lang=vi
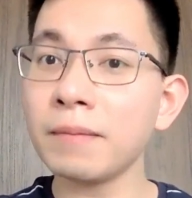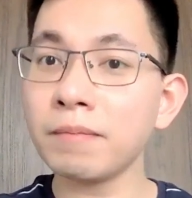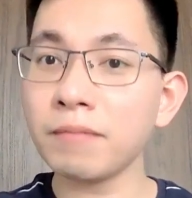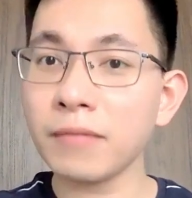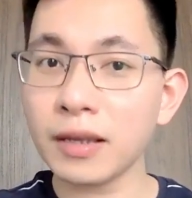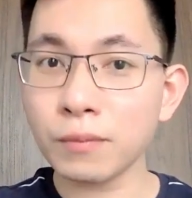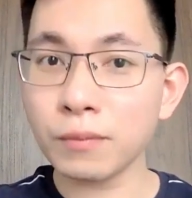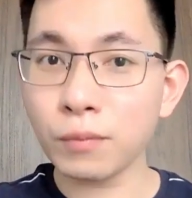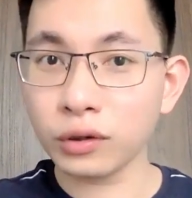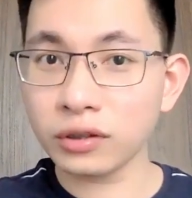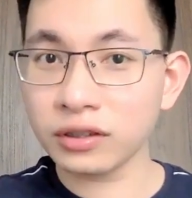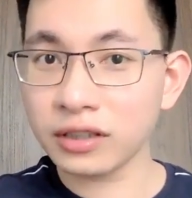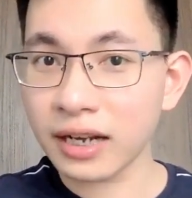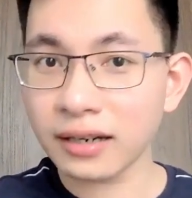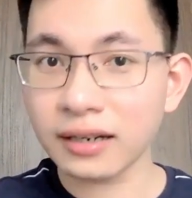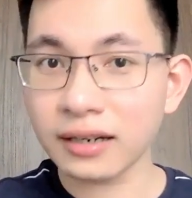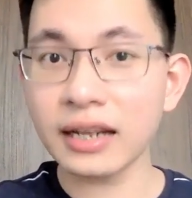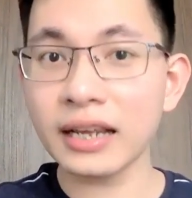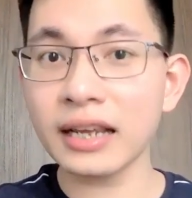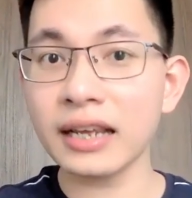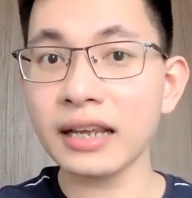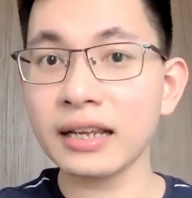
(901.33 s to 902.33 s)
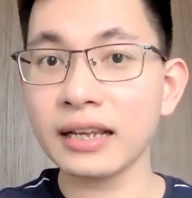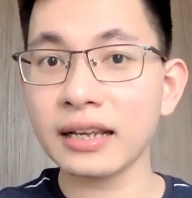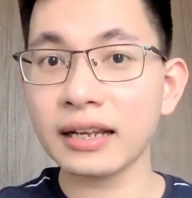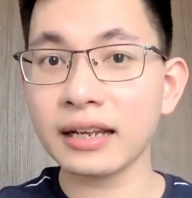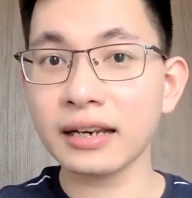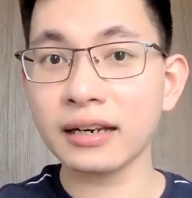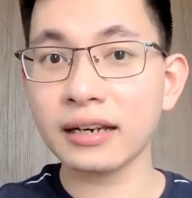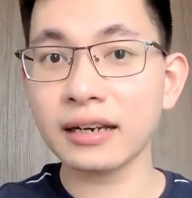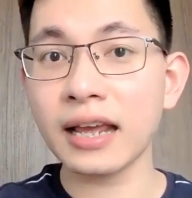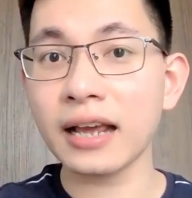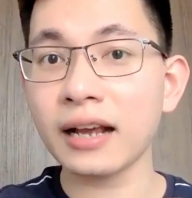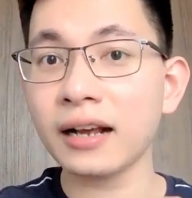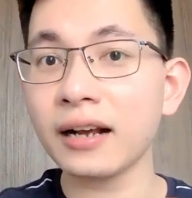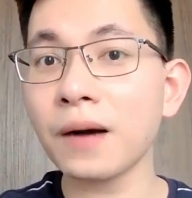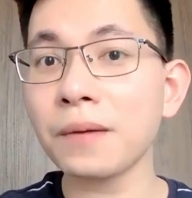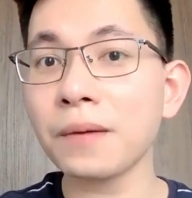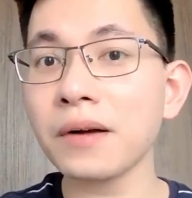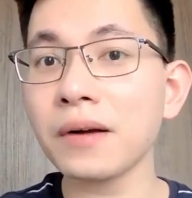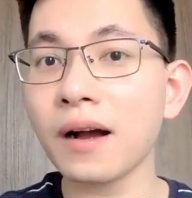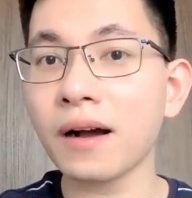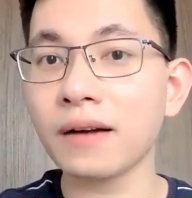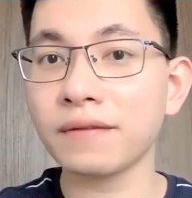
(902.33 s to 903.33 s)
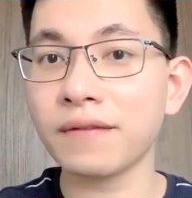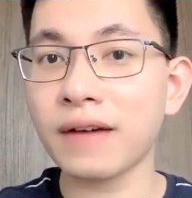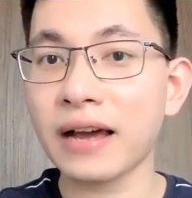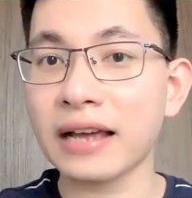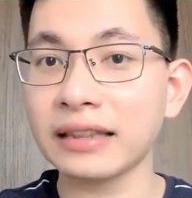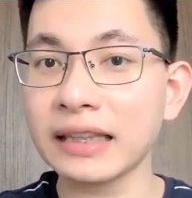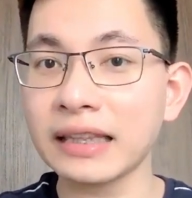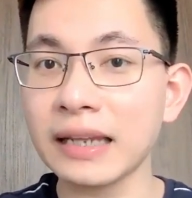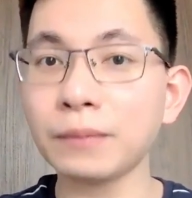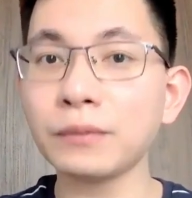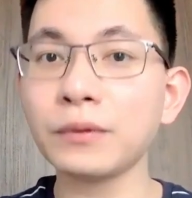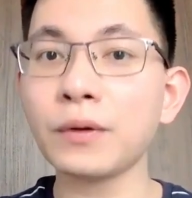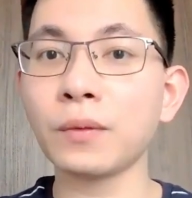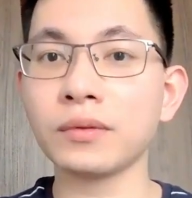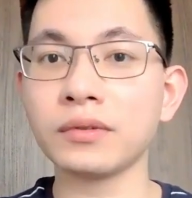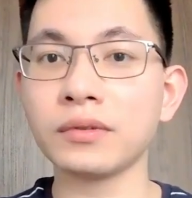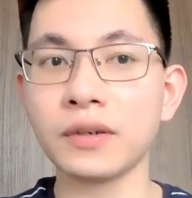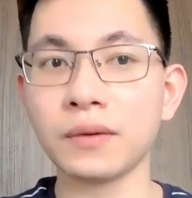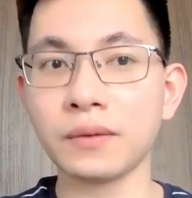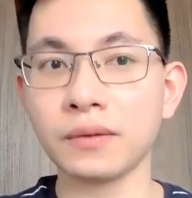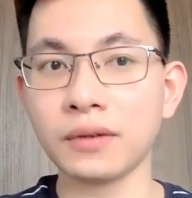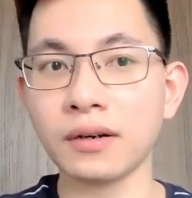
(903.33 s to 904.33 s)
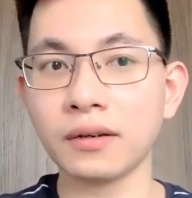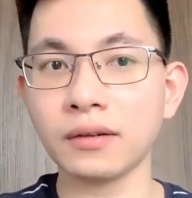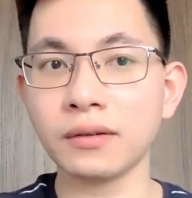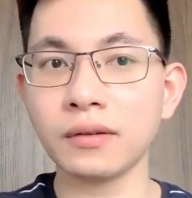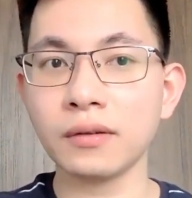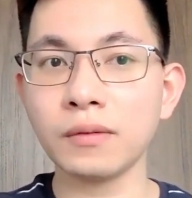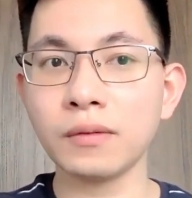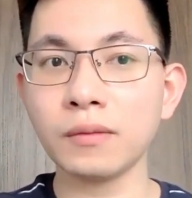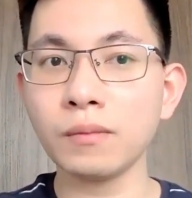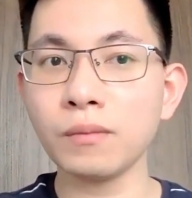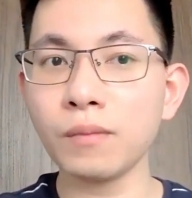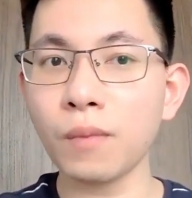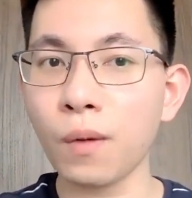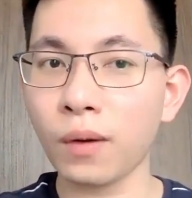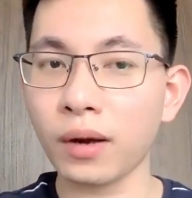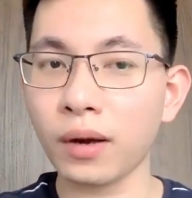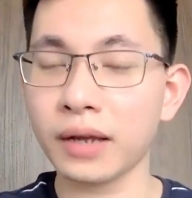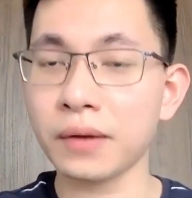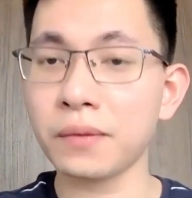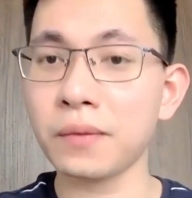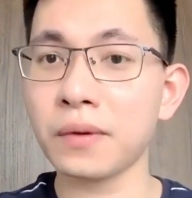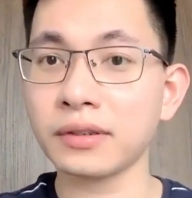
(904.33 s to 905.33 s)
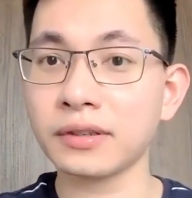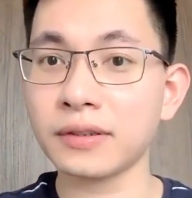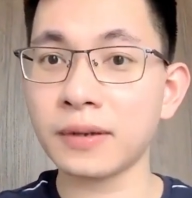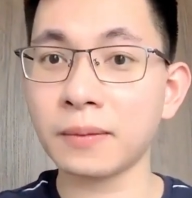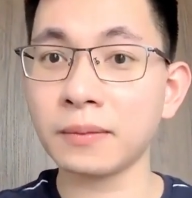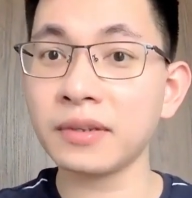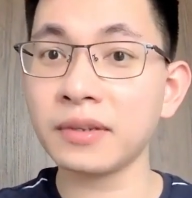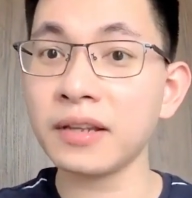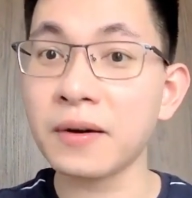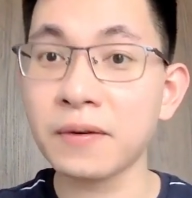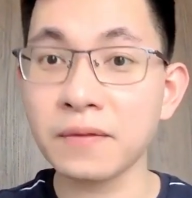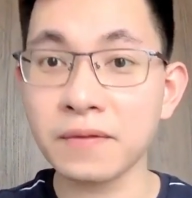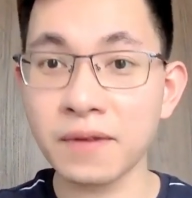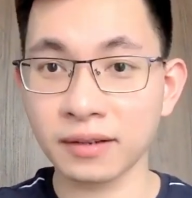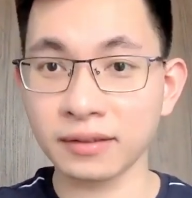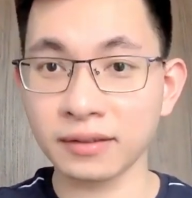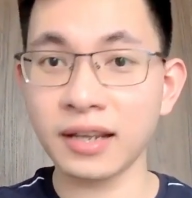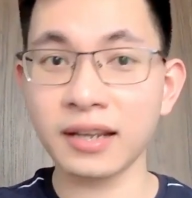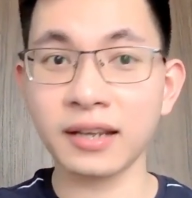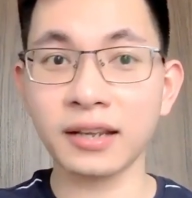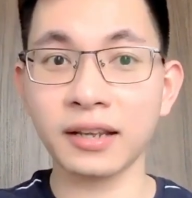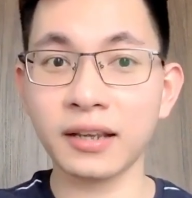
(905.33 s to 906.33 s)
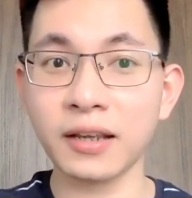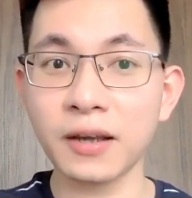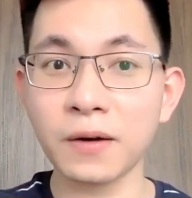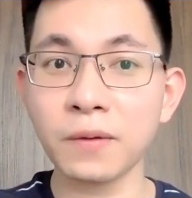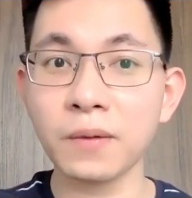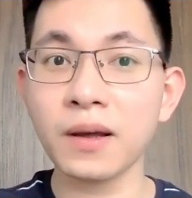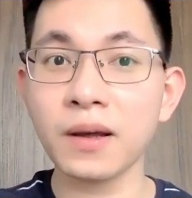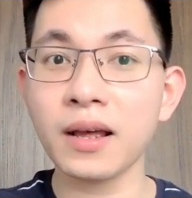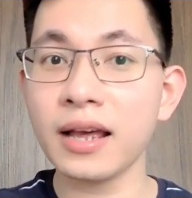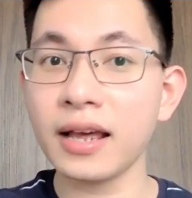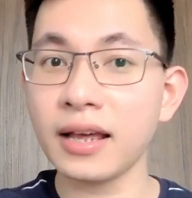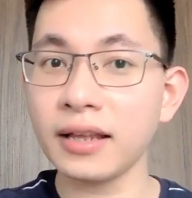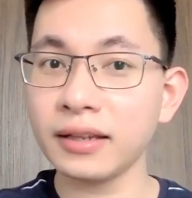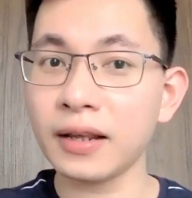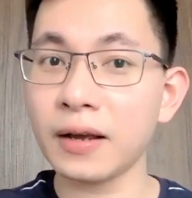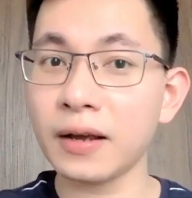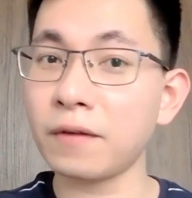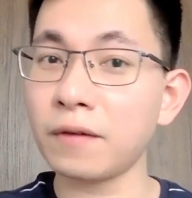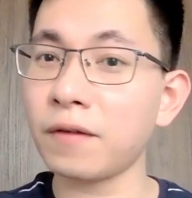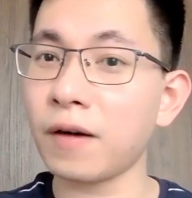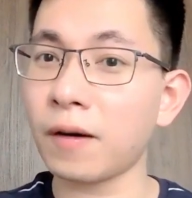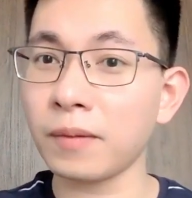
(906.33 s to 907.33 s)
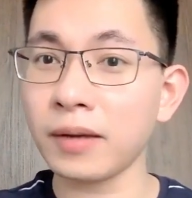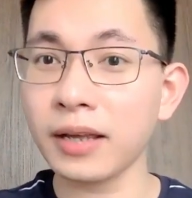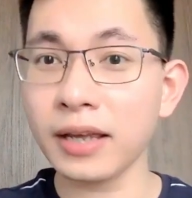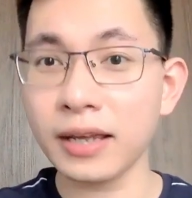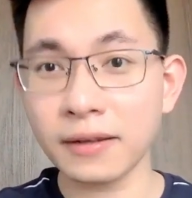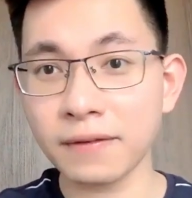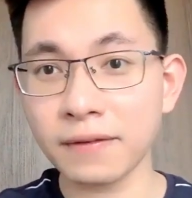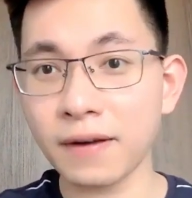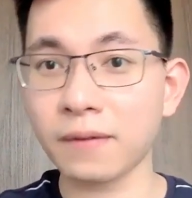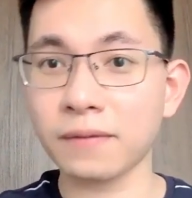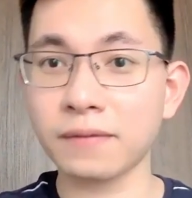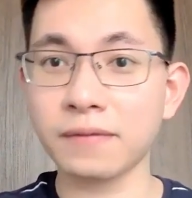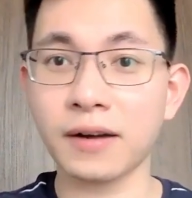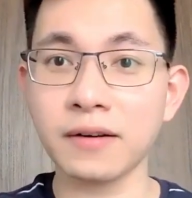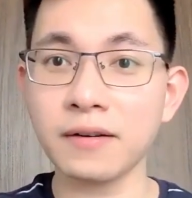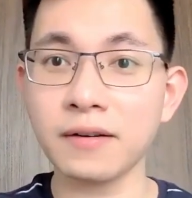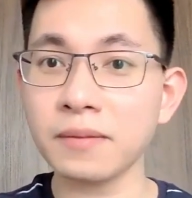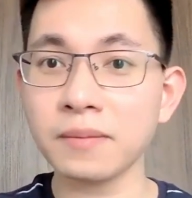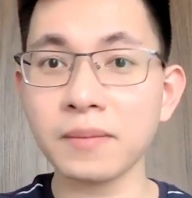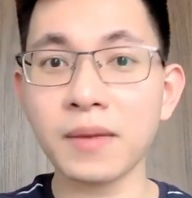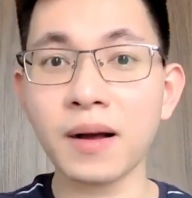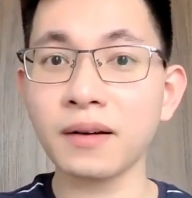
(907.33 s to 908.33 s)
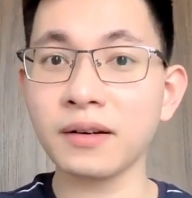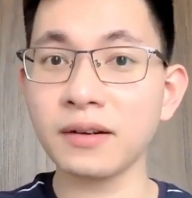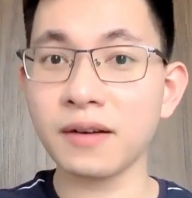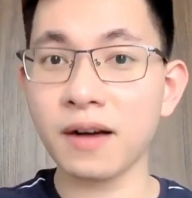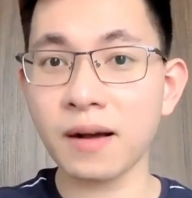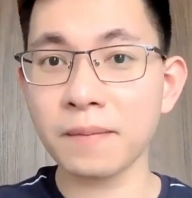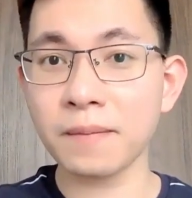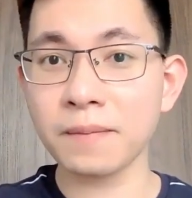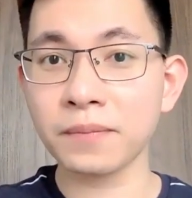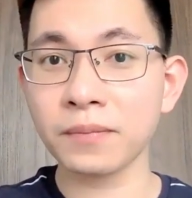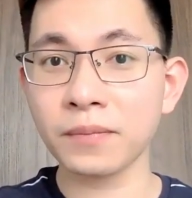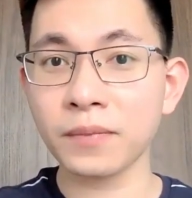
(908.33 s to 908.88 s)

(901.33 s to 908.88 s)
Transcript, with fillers: mị muốn chết đi để không còn phải tiếp tục chịu đựng một cái cuộc sống thiếu vắng tình yêu thiếu phóng hy vọng và ước mơ nữa